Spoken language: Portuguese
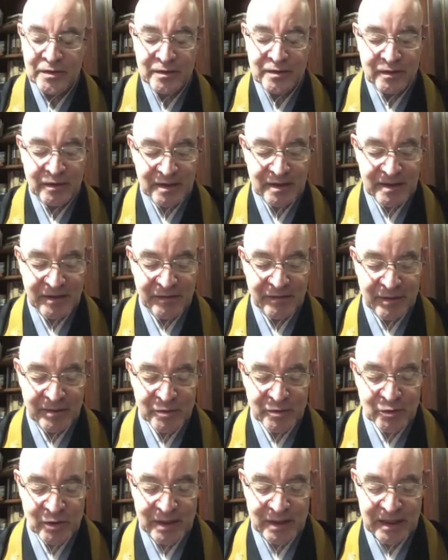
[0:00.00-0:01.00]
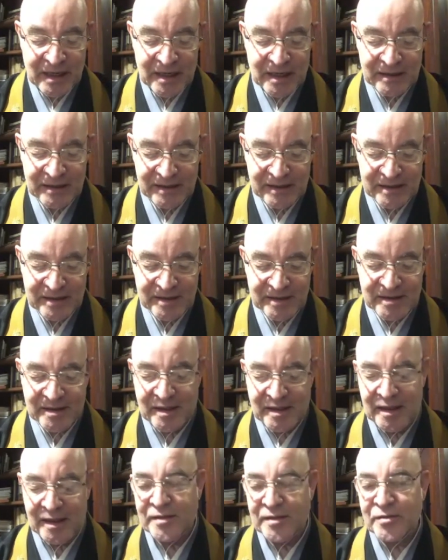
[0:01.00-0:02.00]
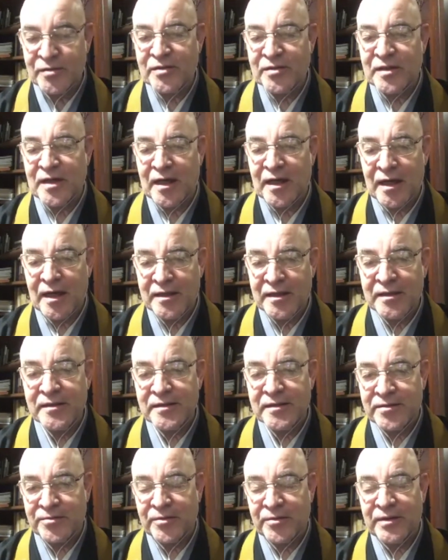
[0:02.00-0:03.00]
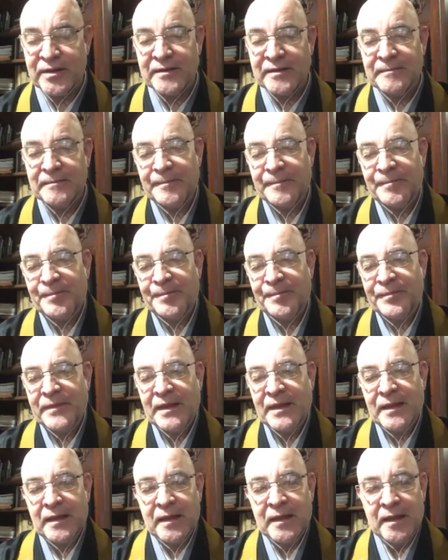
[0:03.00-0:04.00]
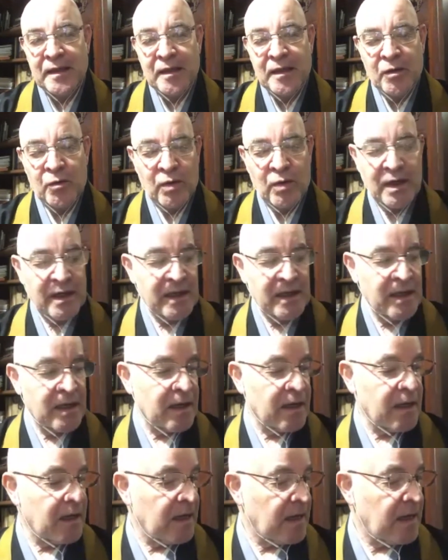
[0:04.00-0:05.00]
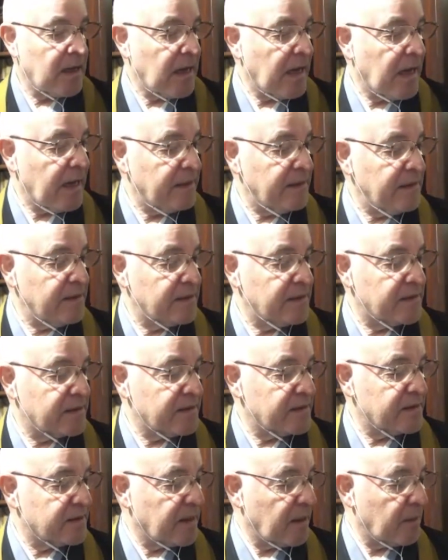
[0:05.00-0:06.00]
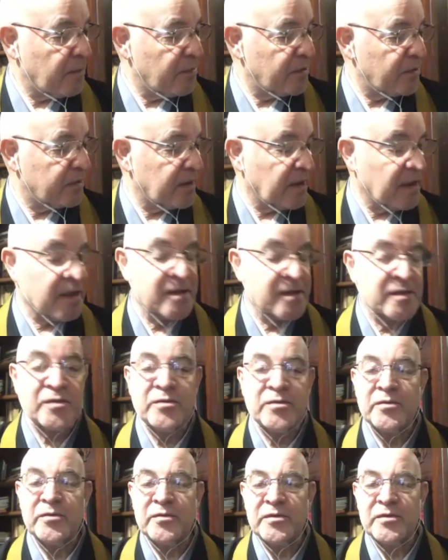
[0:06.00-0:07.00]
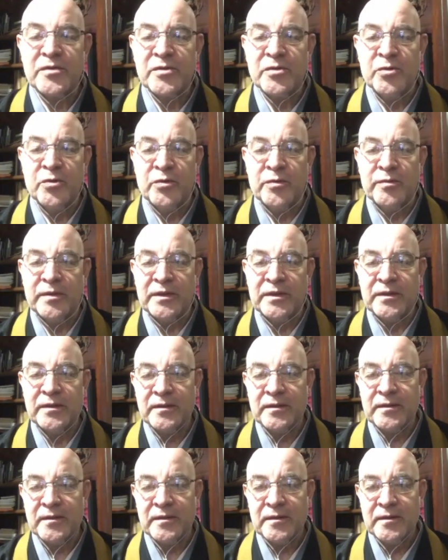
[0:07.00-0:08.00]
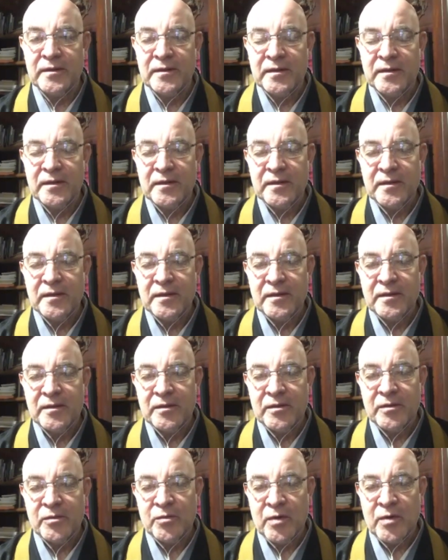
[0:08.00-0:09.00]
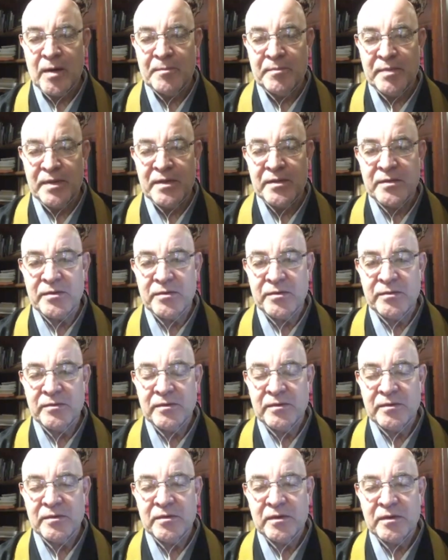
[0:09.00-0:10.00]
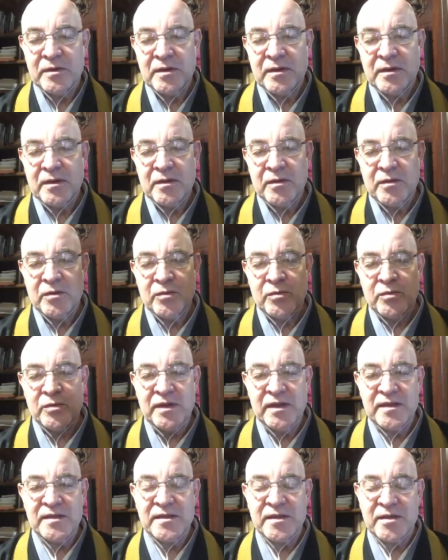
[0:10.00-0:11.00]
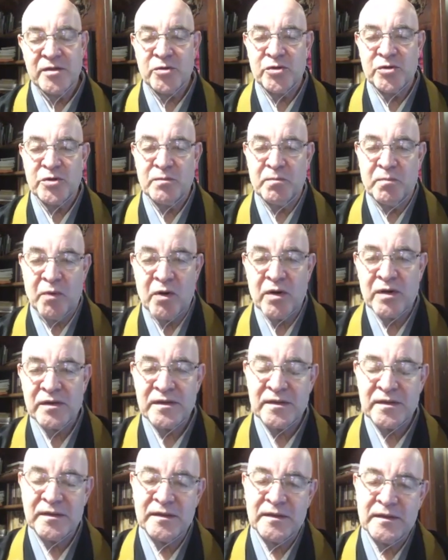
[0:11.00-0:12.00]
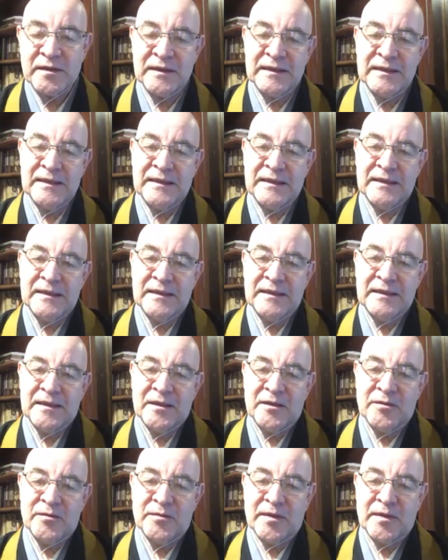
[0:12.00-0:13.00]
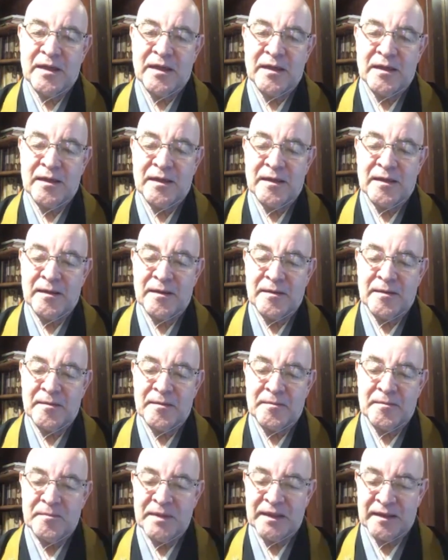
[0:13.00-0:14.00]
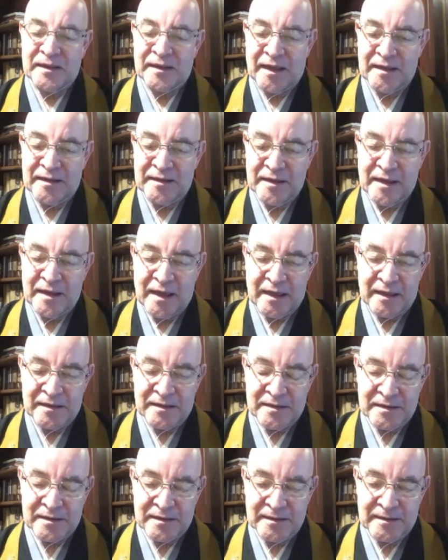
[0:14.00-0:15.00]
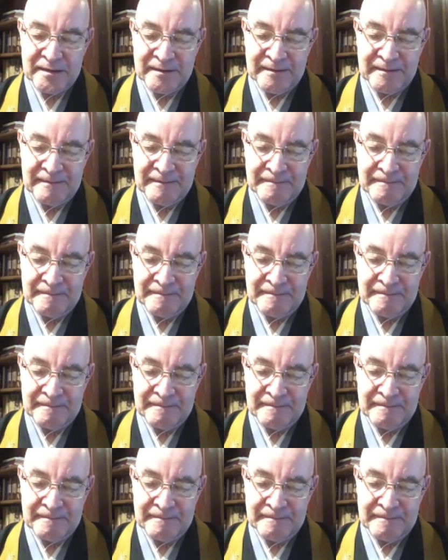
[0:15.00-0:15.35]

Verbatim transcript: nós devemos olhar nesses casos a raiz, não é? Qual é a raiz que está por trás do ciúme? o apego, o desejo de posse, uma mentalidade